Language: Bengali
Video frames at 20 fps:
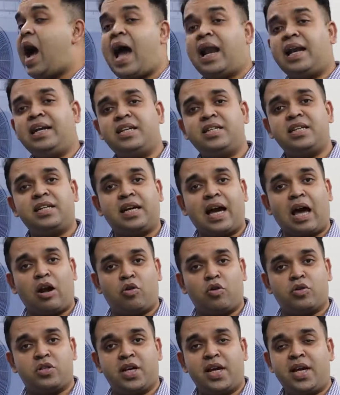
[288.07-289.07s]
আরেকটি যেটি
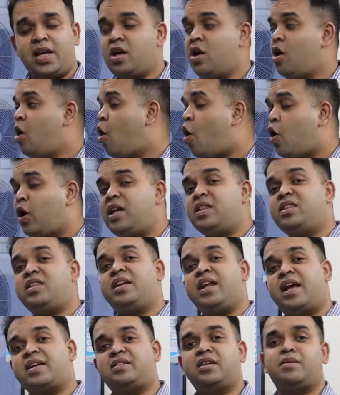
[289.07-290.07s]
কারণ হচ্ছে
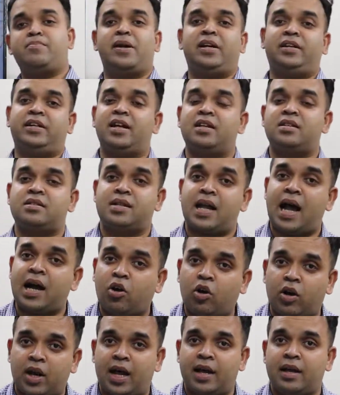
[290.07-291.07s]
অনেকদিন এসির মেনটেন্যান্স না
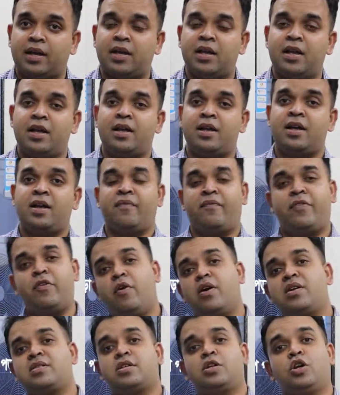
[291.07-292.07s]
করা
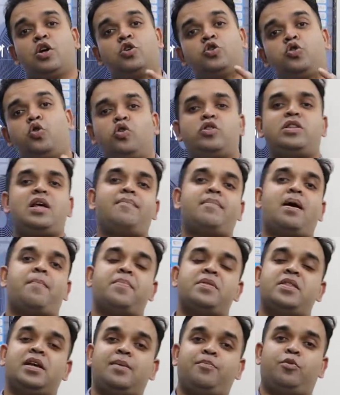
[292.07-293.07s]
ভিউয়ার্স শুরুতে আমরা
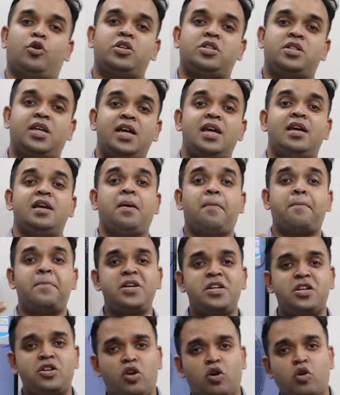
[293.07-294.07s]
আপনাদেরকে বলেছি
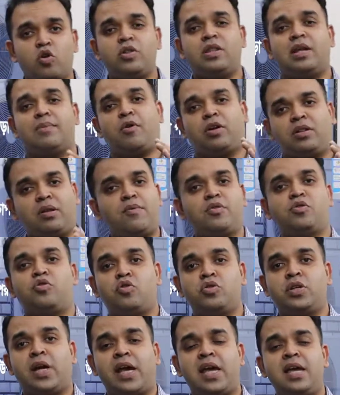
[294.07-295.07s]
বিশেষজ্ঞদের মতামত
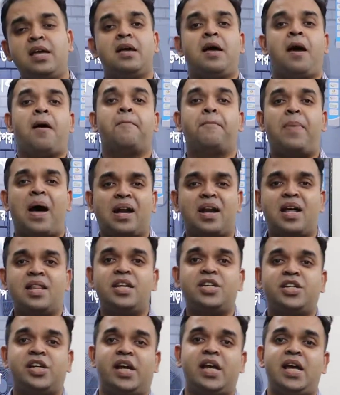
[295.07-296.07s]
অনুযায়ী
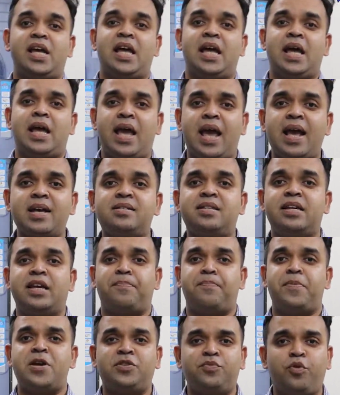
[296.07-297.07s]
বাংলাদেশে
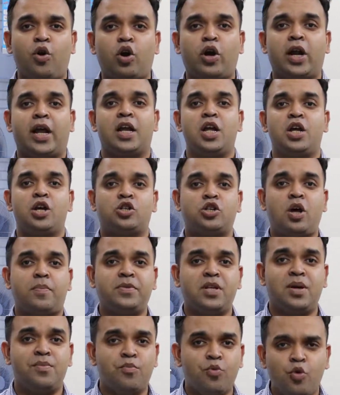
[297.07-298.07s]
এসির বিস্ফোরণের
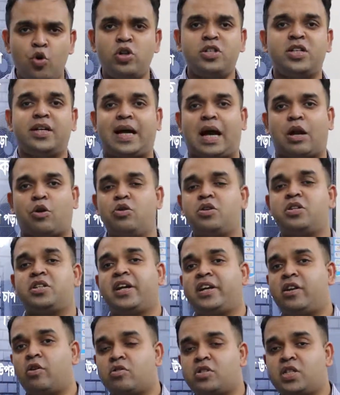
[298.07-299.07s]
সবচেয়ে মূল যে কারণ
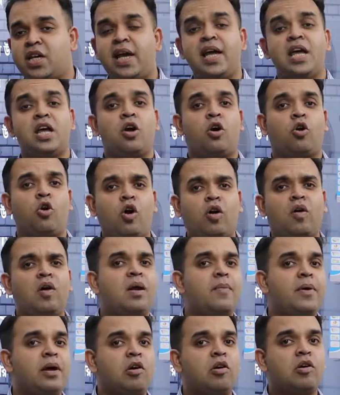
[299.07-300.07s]
সেটি হচ্ছে
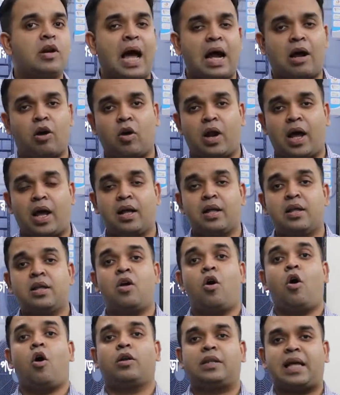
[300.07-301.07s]
রক্ষণাবেক্ষণ না করা
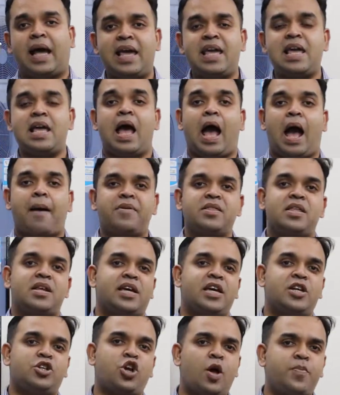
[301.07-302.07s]
তাই
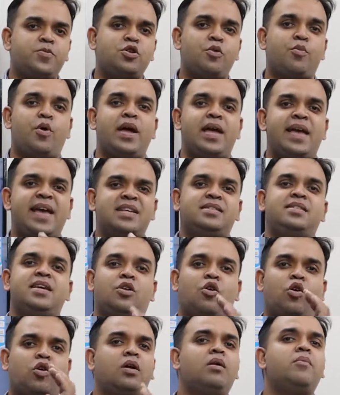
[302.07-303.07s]
আমাদেরকে সবসময় এসি
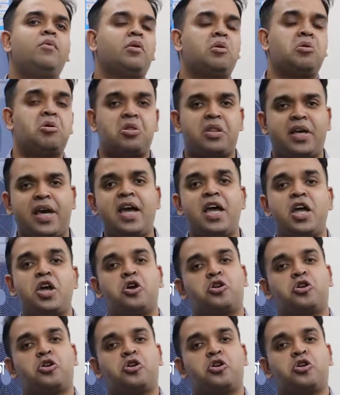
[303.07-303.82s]
রক্ষণাবেক্ষণের দিকে